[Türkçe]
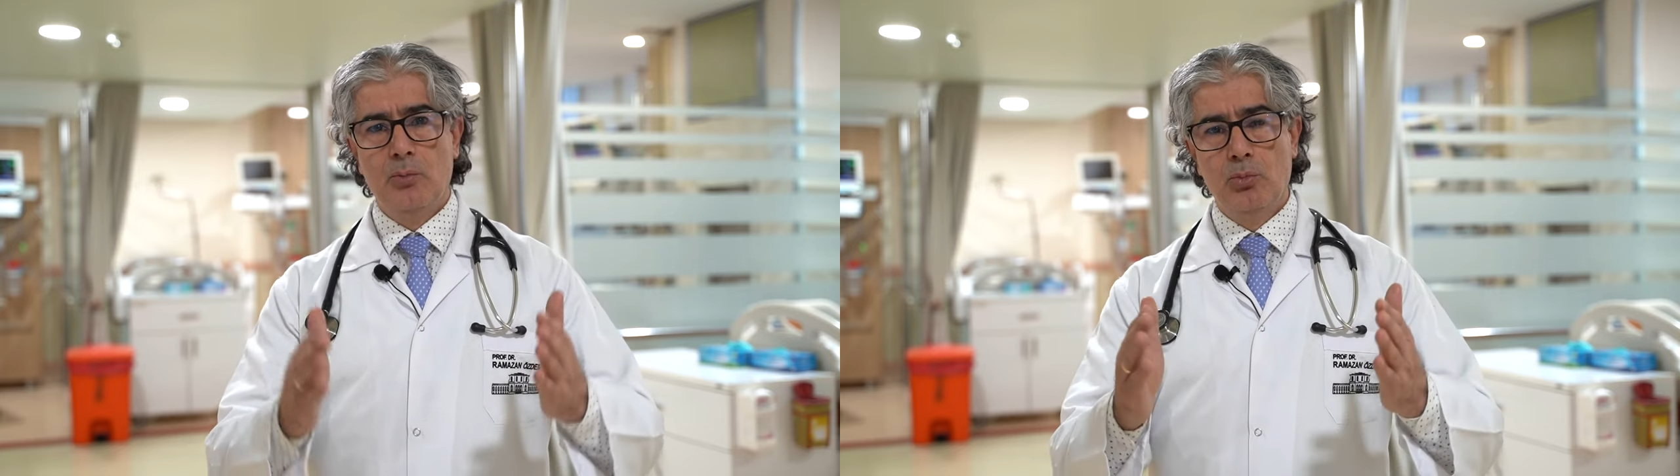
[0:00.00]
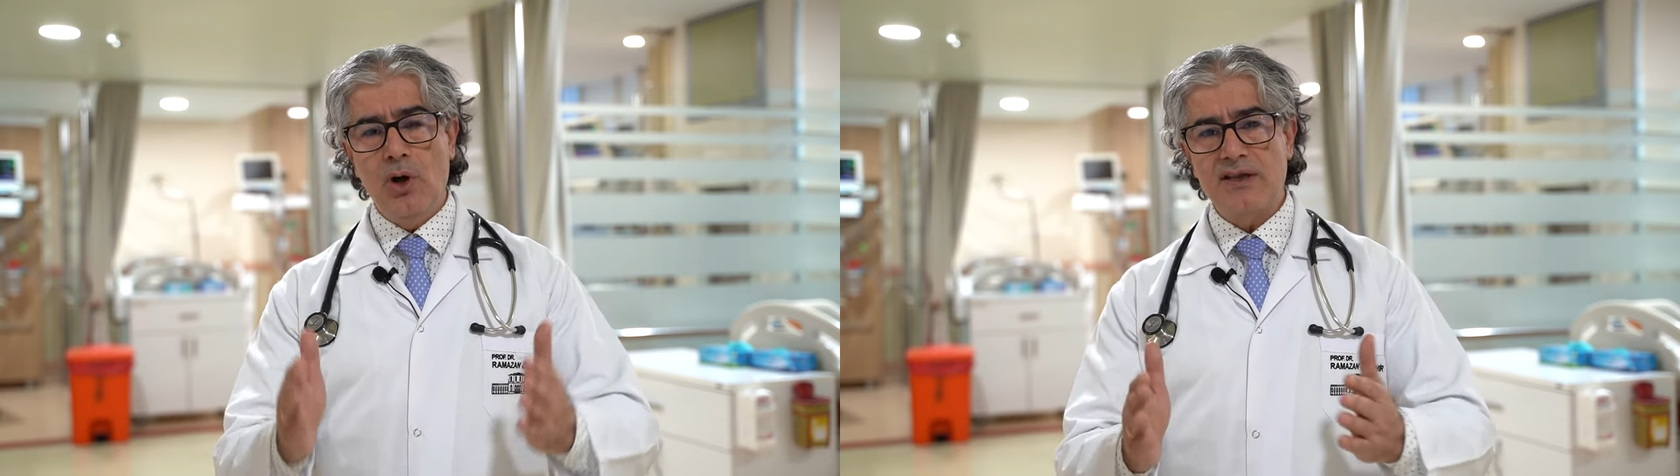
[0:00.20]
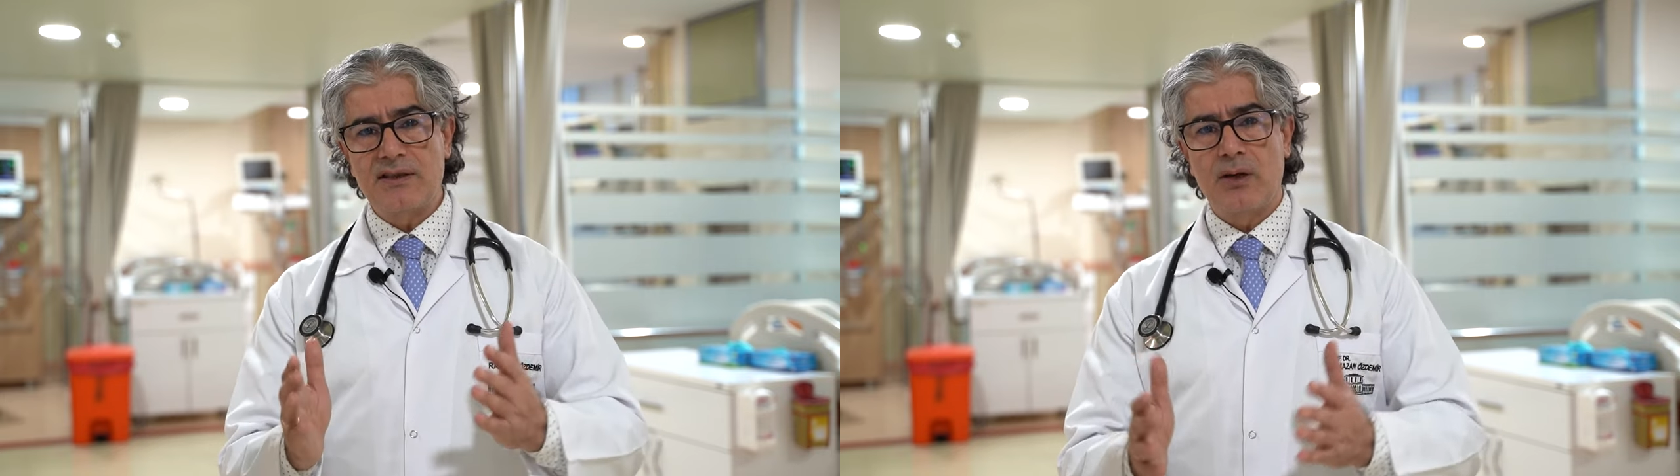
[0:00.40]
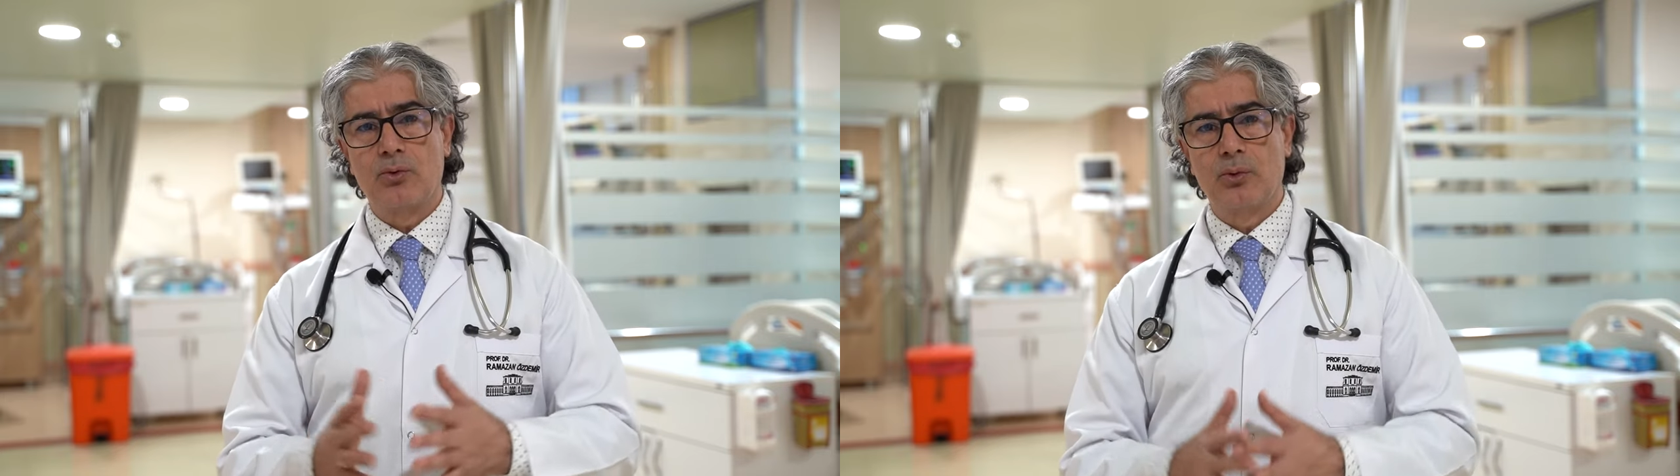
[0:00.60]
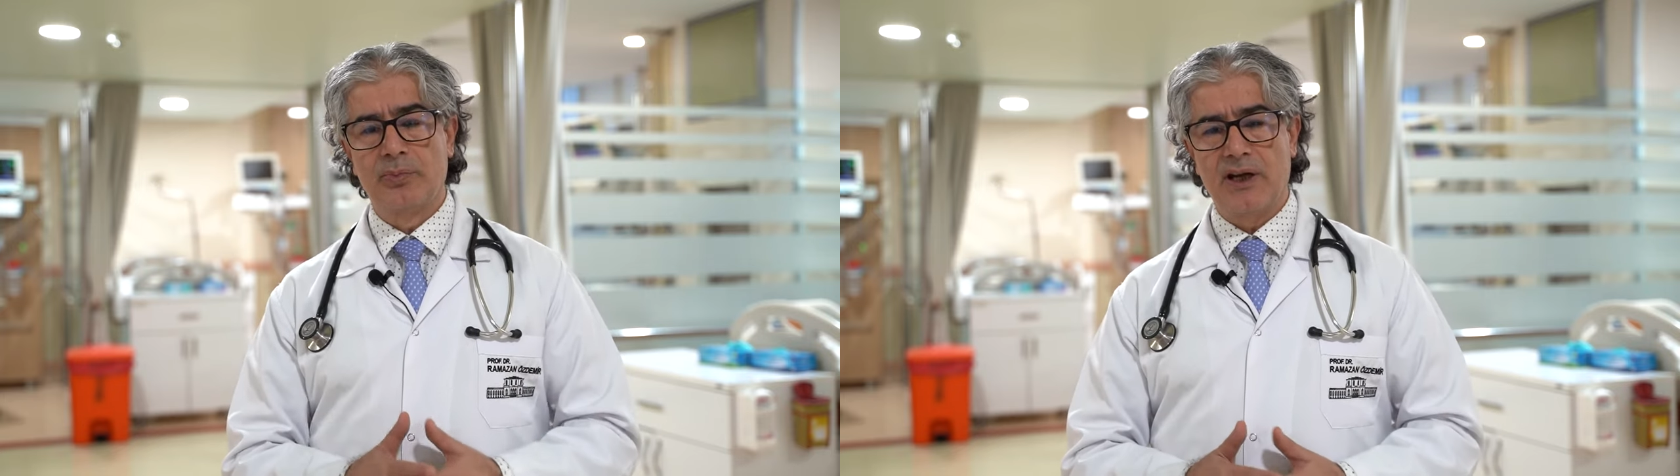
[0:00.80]
Bu hasta
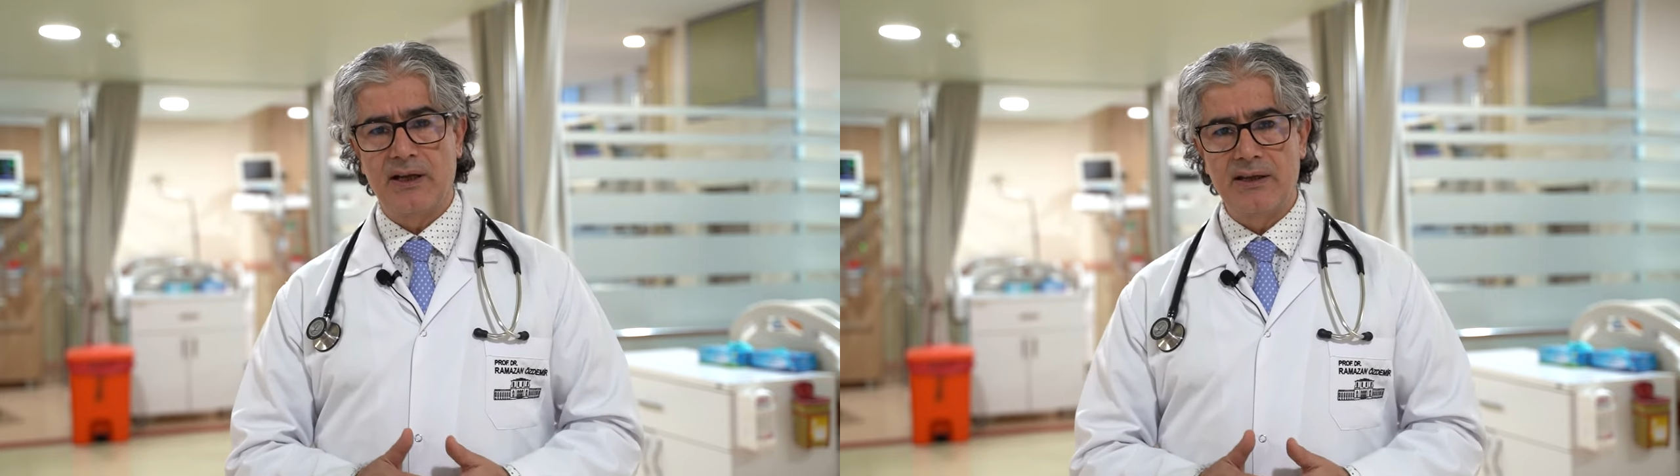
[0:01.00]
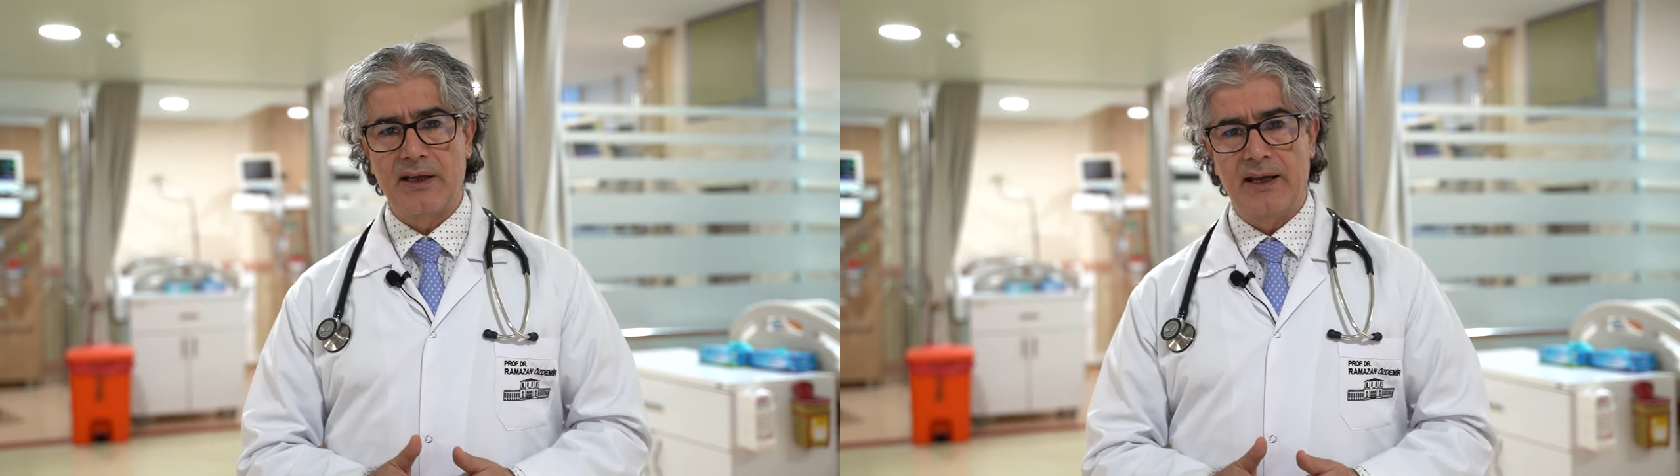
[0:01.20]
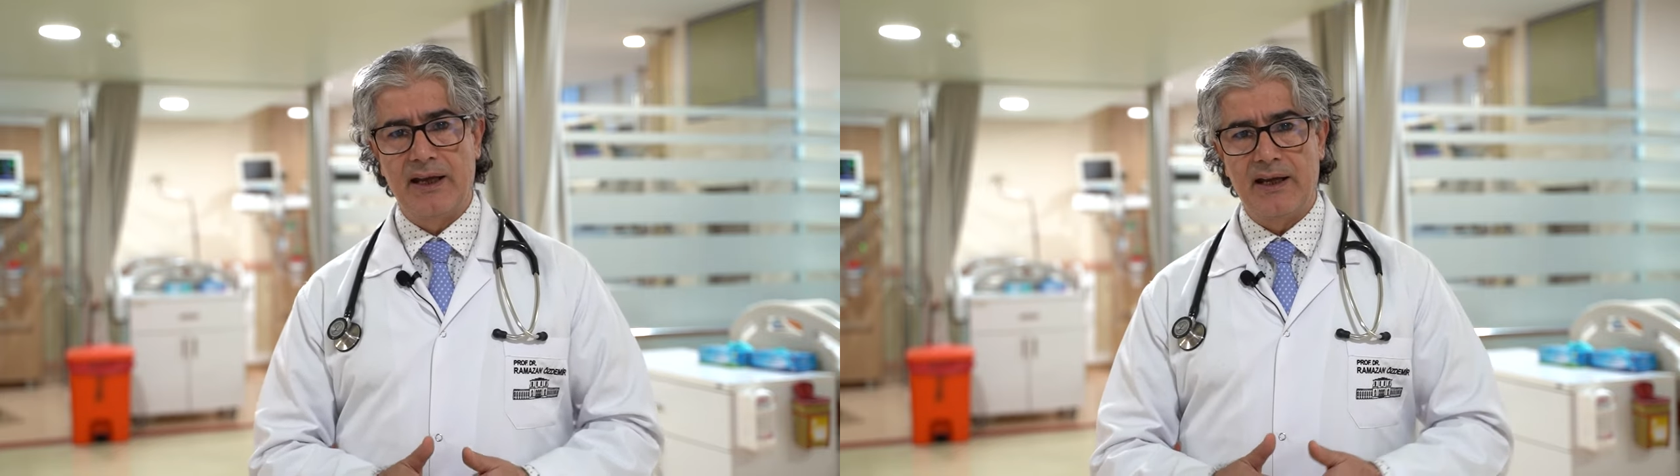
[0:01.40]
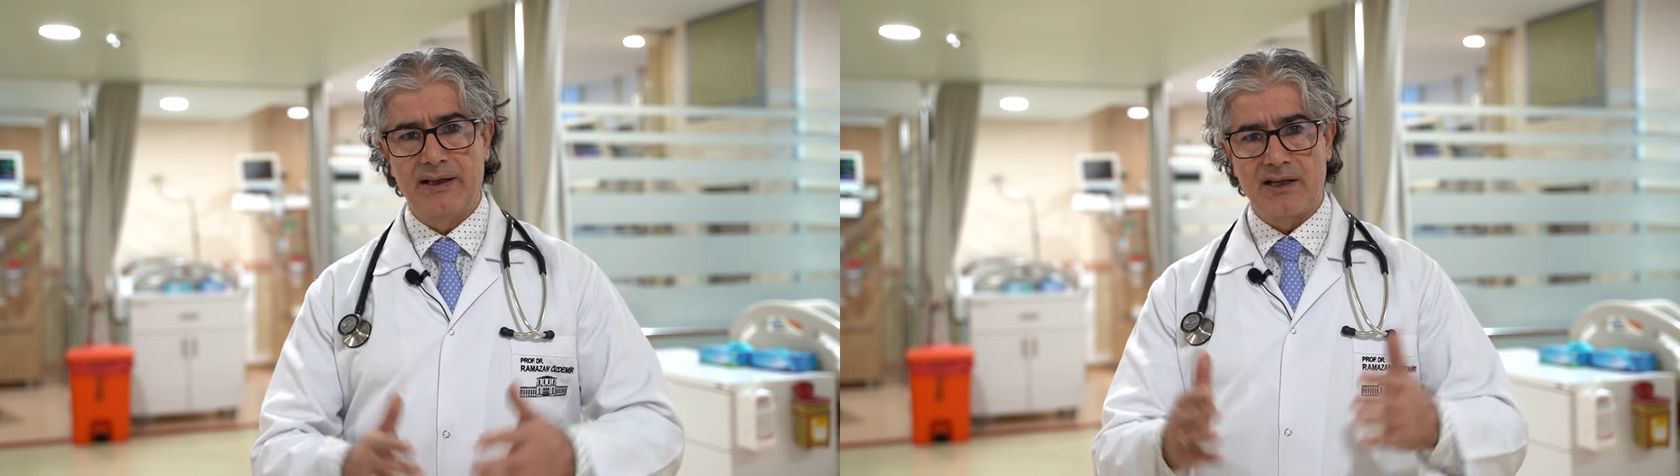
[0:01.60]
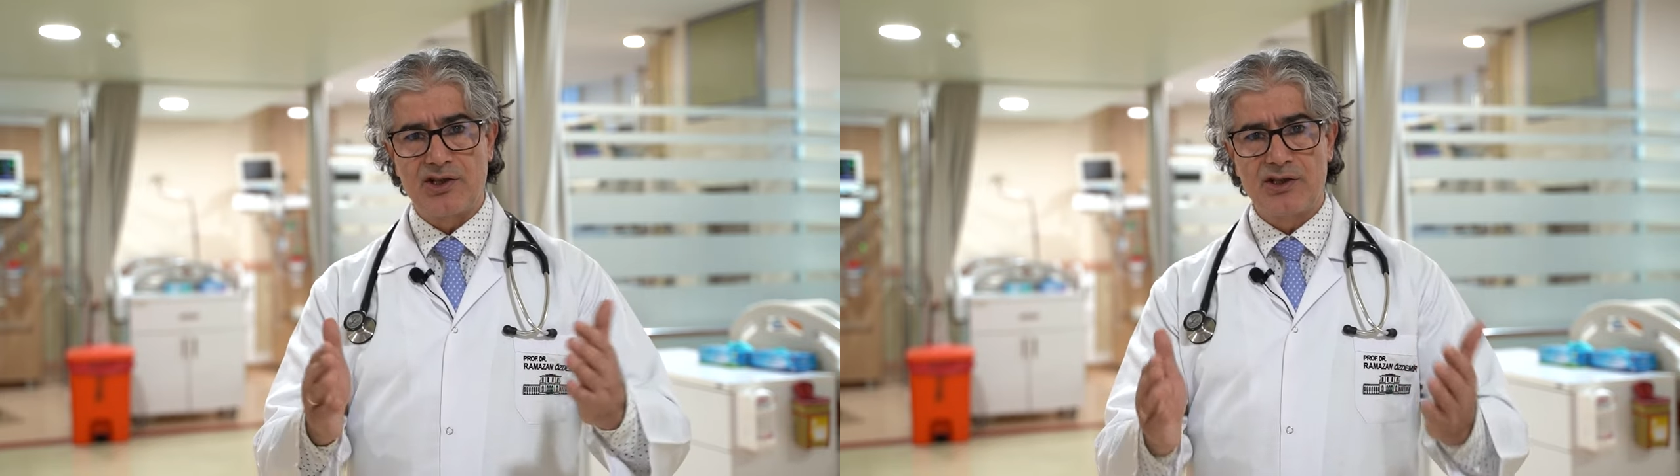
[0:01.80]
gruplarına da eğer
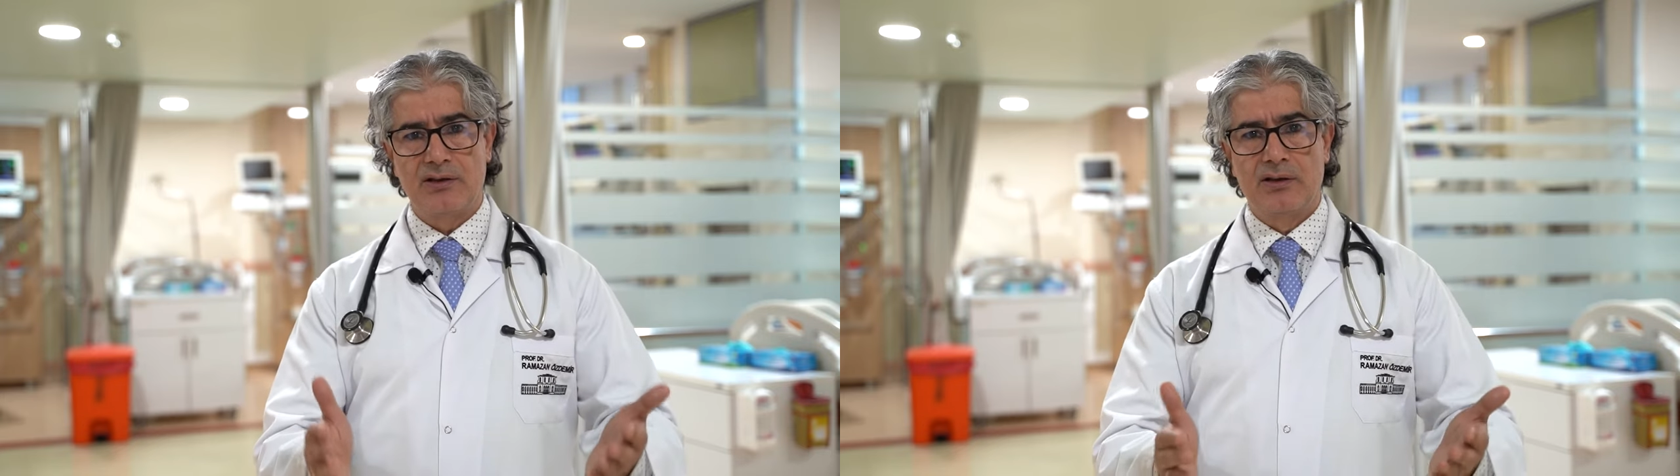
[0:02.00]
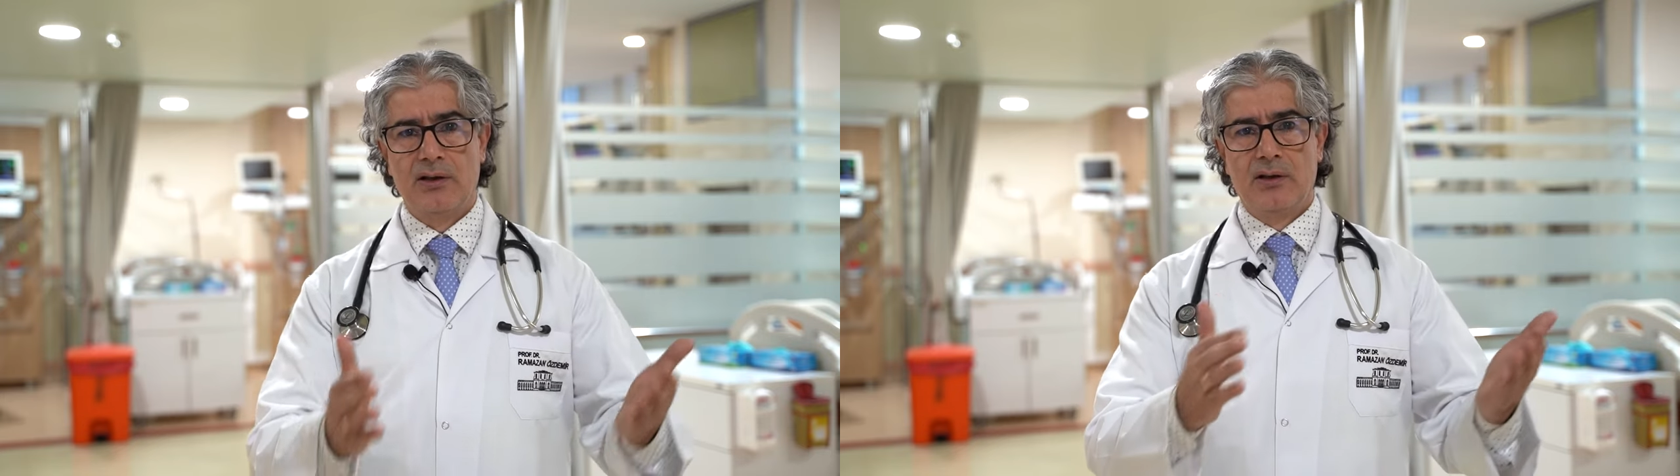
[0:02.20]
yaşı